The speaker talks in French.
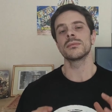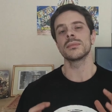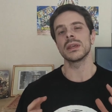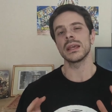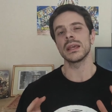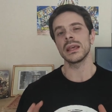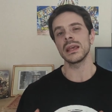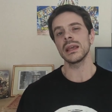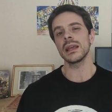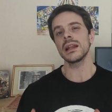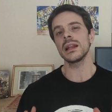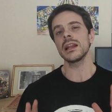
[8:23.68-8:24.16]

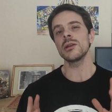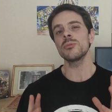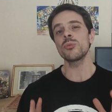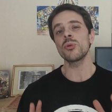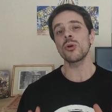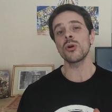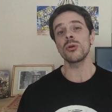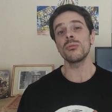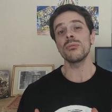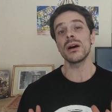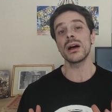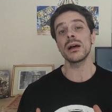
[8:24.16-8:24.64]
Et il est
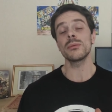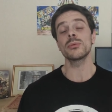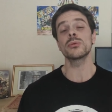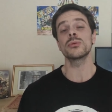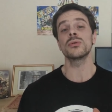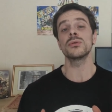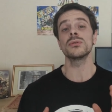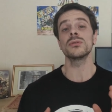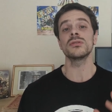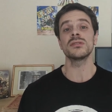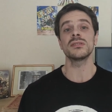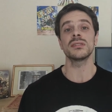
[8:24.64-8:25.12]
probable
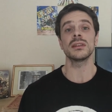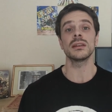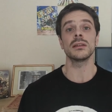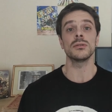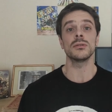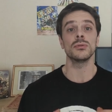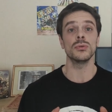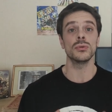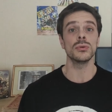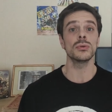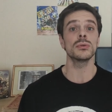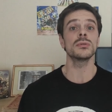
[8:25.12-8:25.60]
que ces
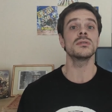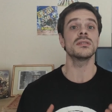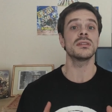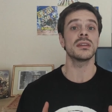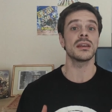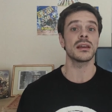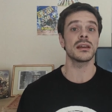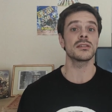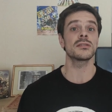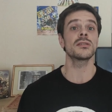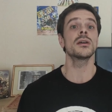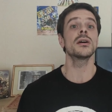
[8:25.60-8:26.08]
deux
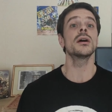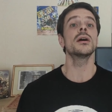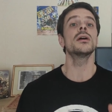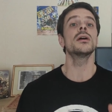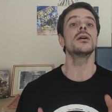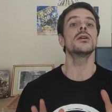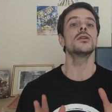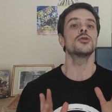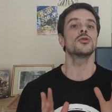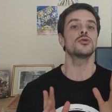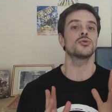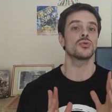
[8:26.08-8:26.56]
thèses
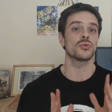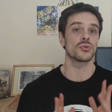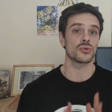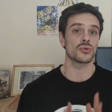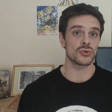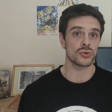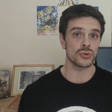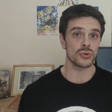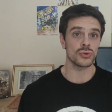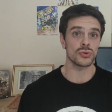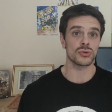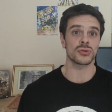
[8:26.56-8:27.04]
sont
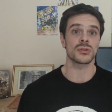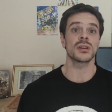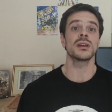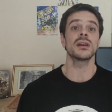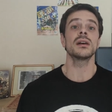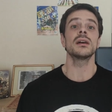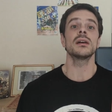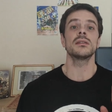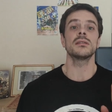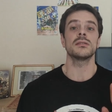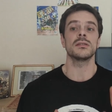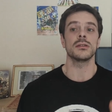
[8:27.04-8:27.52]
justes,
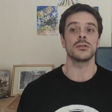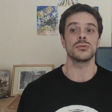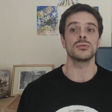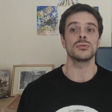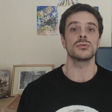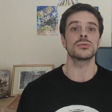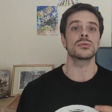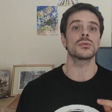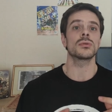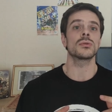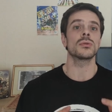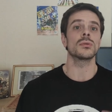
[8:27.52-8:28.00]
c'est
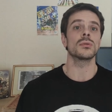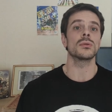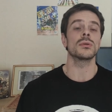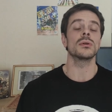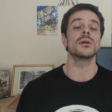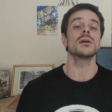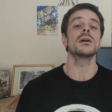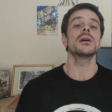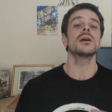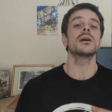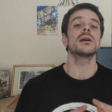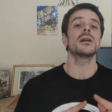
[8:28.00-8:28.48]
juste que
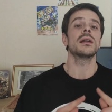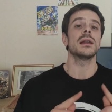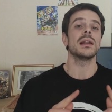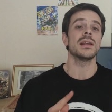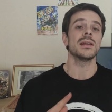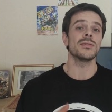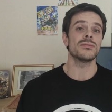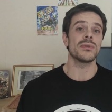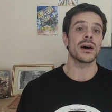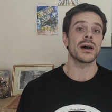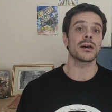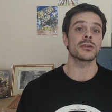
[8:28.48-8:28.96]

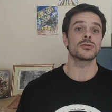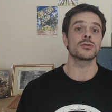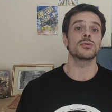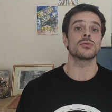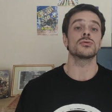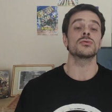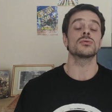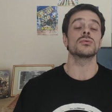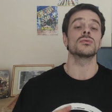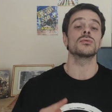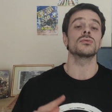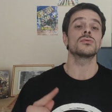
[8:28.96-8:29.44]
les vagues se
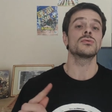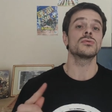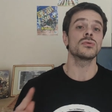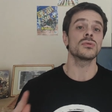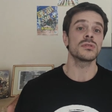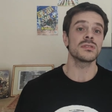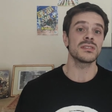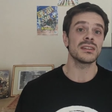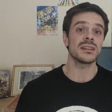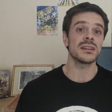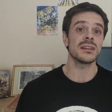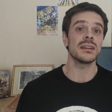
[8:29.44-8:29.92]
sont
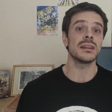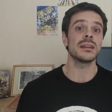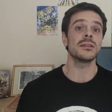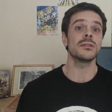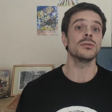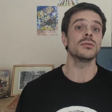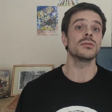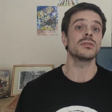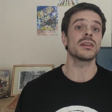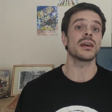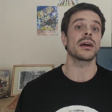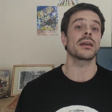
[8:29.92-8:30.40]
succédées
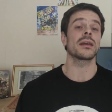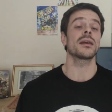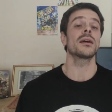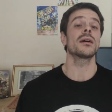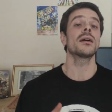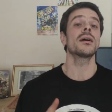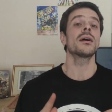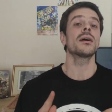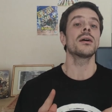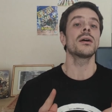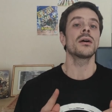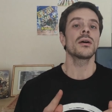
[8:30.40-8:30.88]
de taille
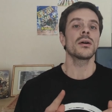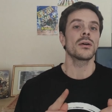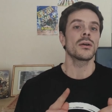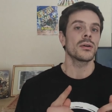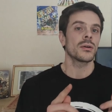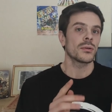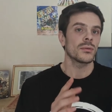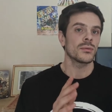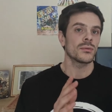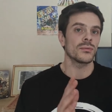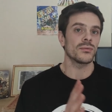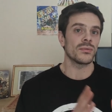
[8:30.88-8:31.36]

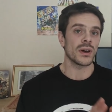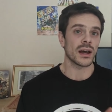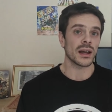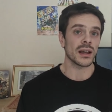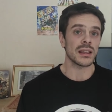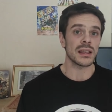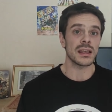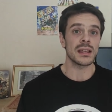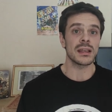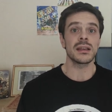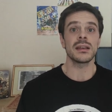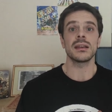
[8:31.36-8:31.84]

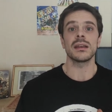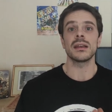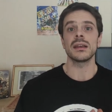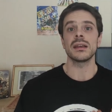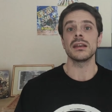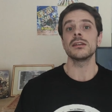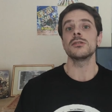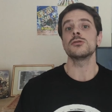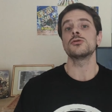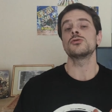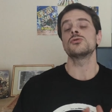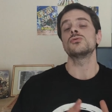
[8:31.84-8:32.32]
variées
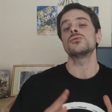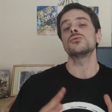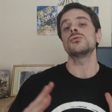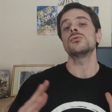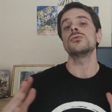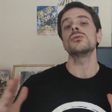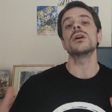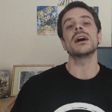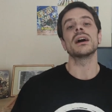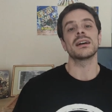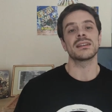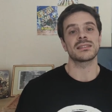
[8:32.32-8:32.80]
et
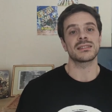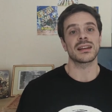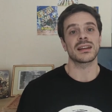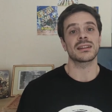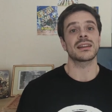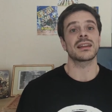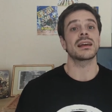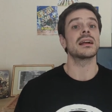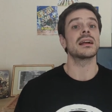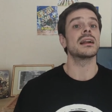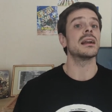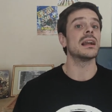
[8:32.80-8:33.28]
sur un
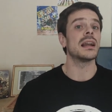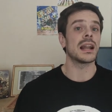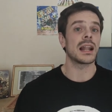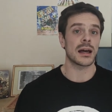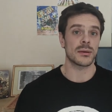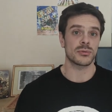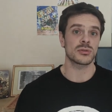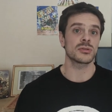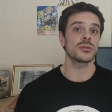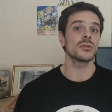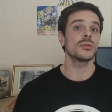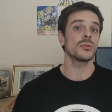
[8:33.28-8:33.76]
certain
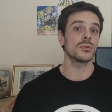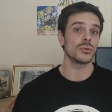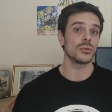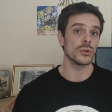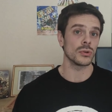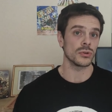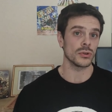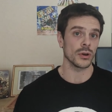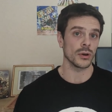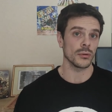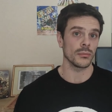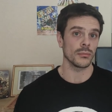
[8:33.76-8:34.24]
laps de
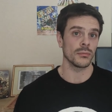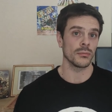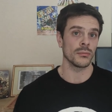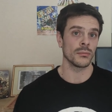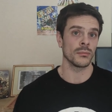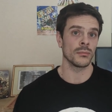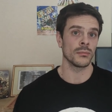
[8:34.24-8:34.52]
temps.